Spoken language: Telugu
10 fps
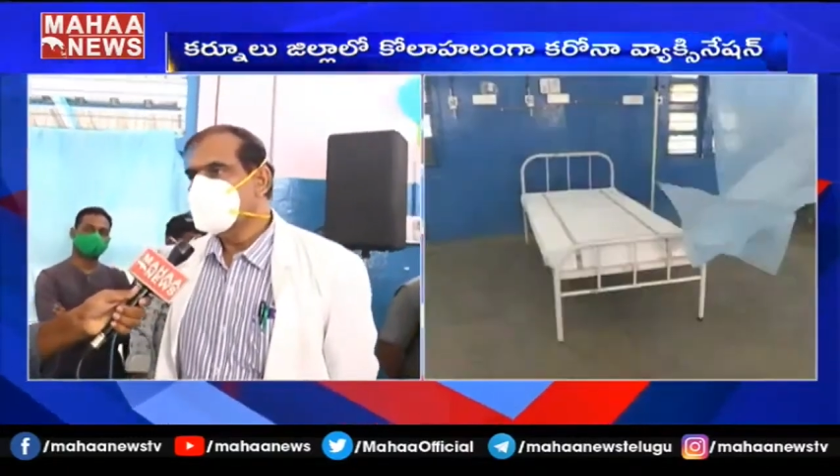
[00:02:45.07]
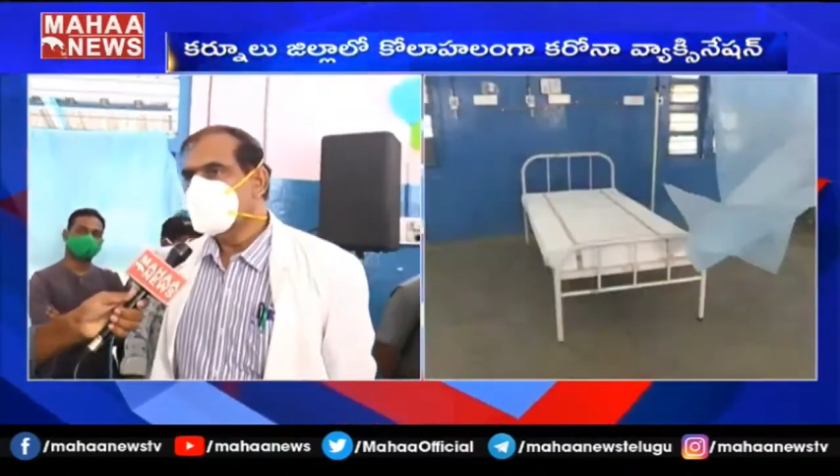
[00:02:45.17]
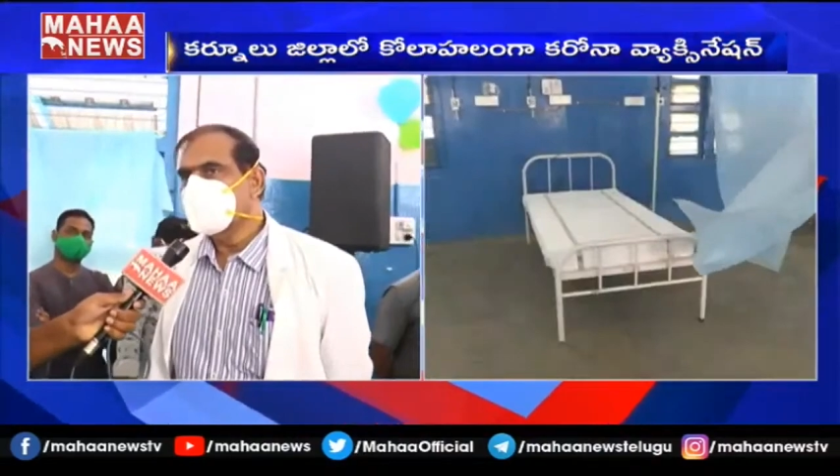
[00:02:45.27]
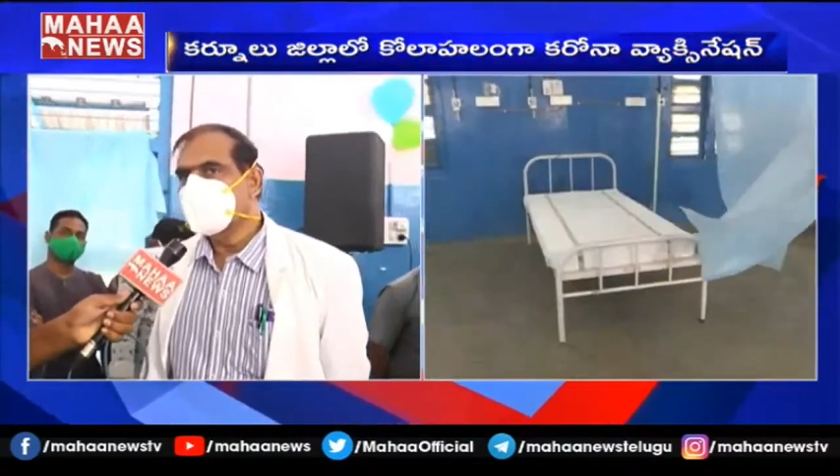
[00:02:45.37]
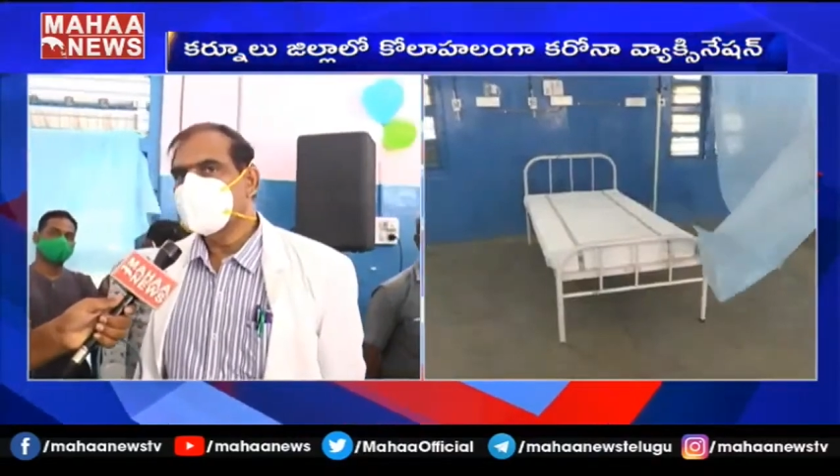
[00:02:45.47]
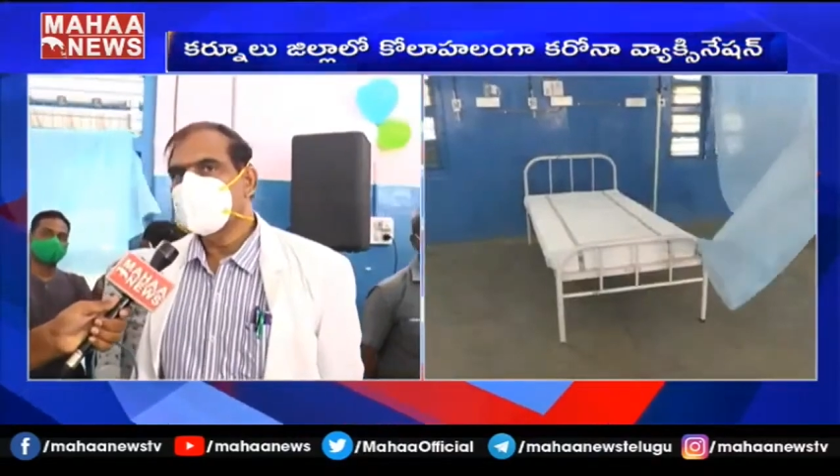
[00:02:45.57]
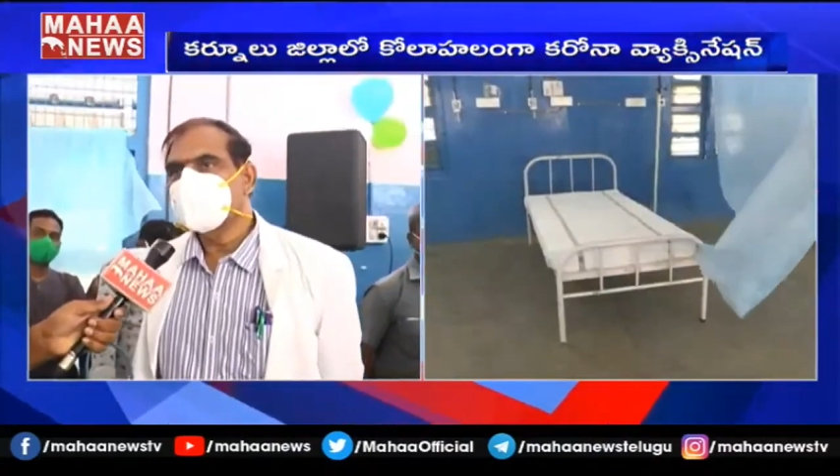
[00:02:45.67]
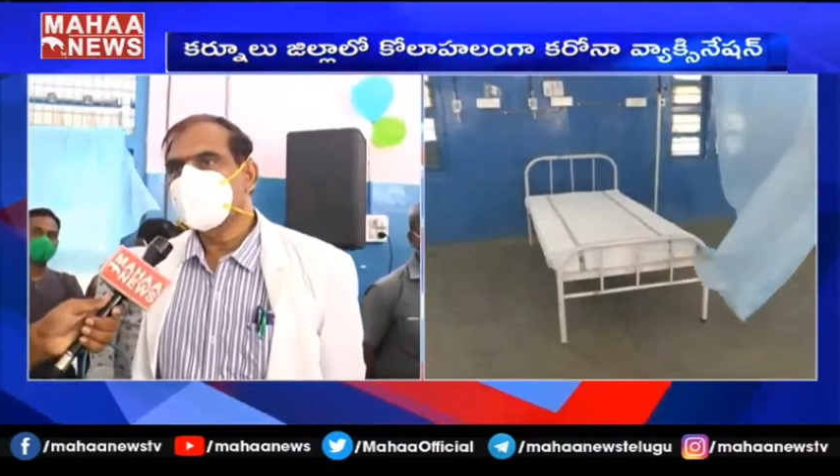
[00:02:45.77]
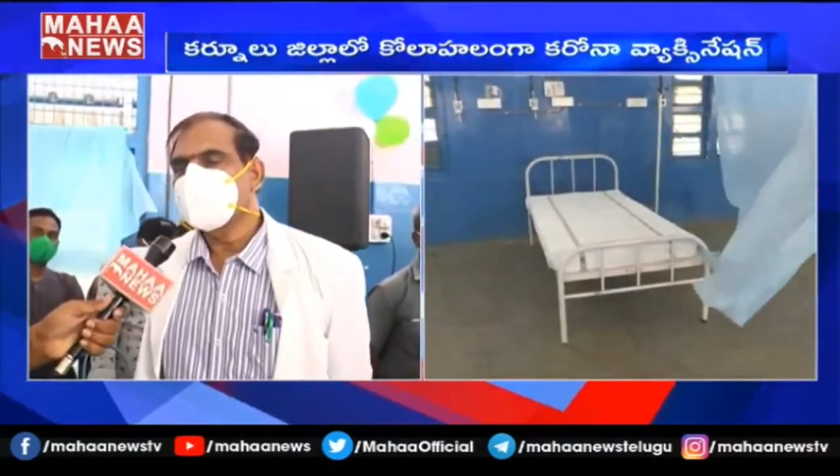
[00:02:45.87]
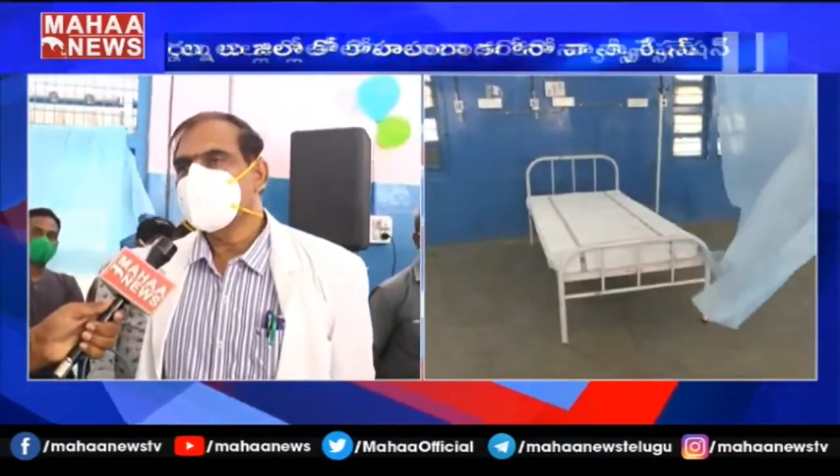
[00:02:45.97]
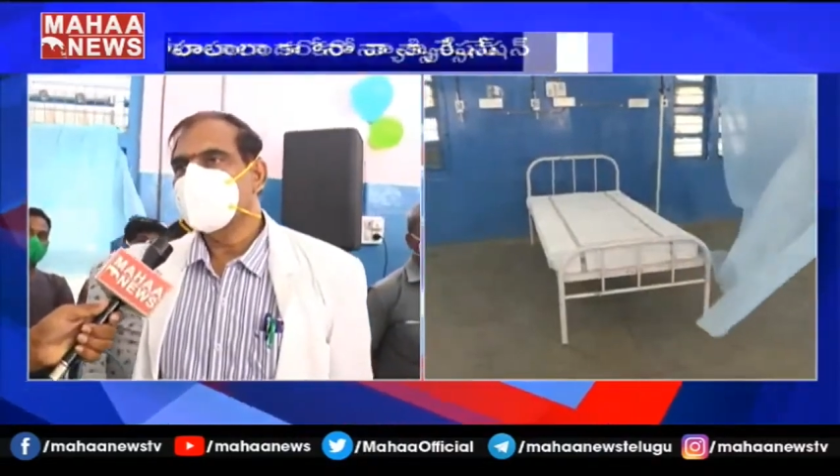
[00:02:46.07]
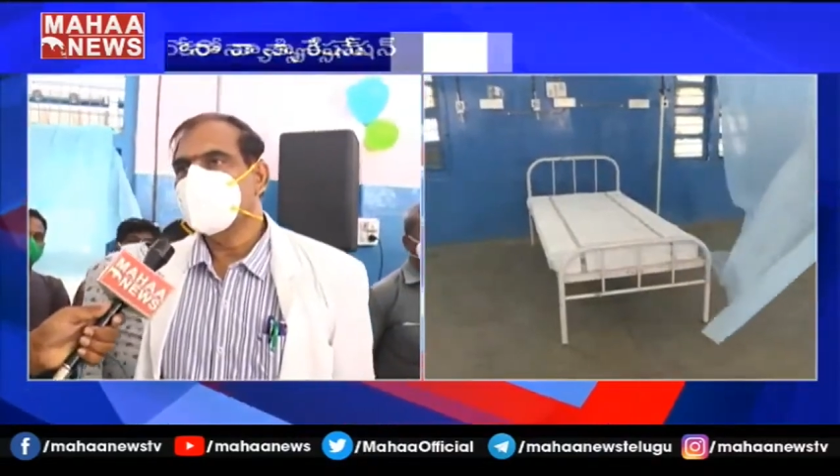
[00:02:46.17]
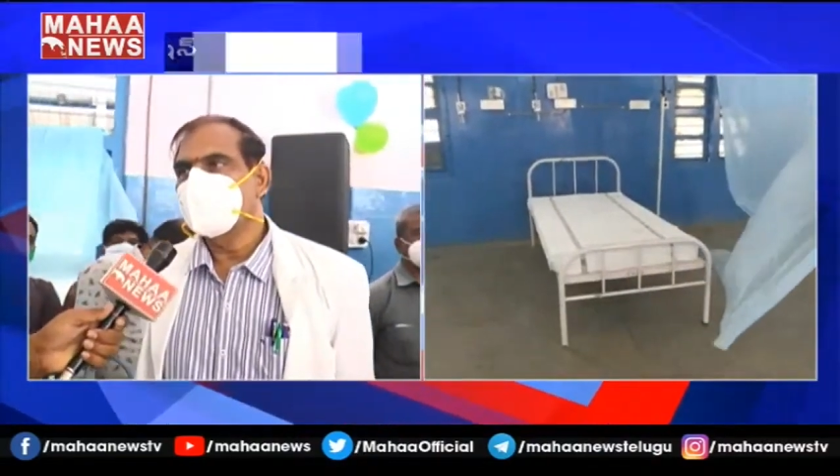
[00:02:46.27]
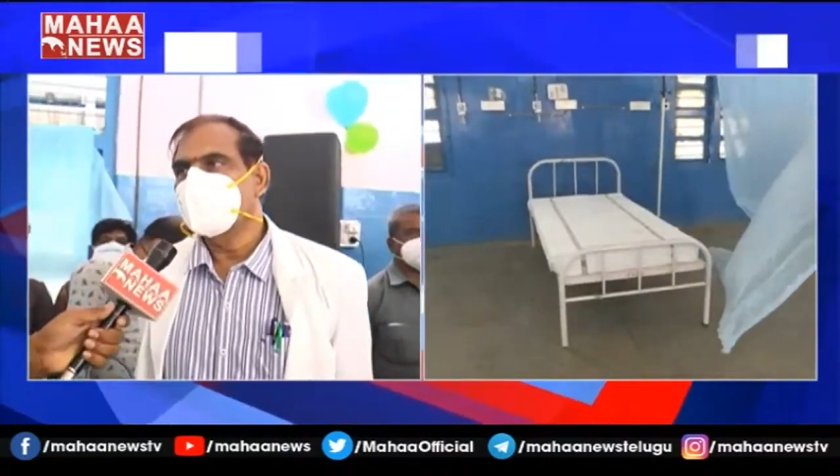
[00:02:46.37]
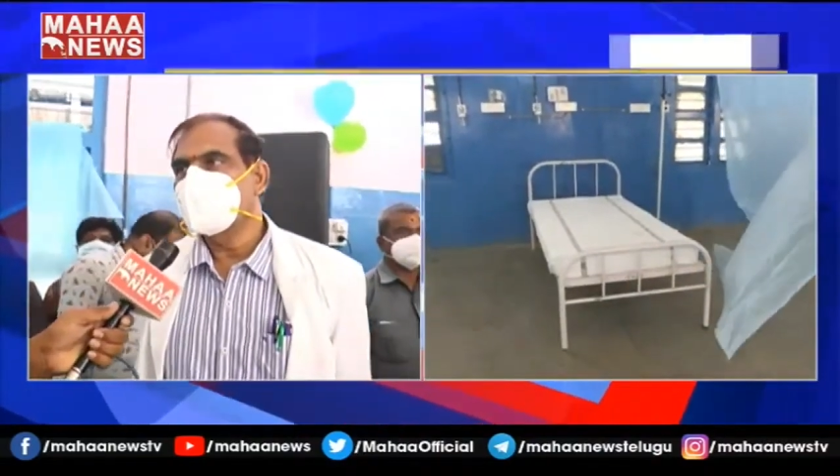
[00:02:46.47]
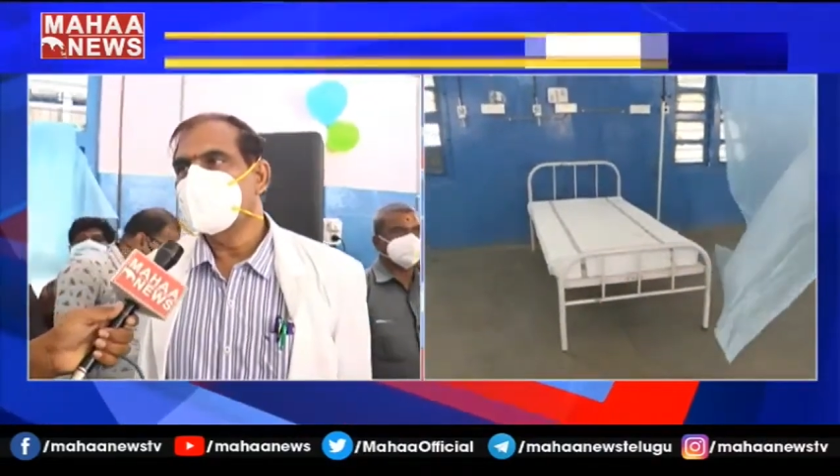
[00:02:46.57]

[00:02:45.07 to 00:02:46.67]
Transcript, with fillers: మనం పద్దెనిమిది సంవత్సరాలు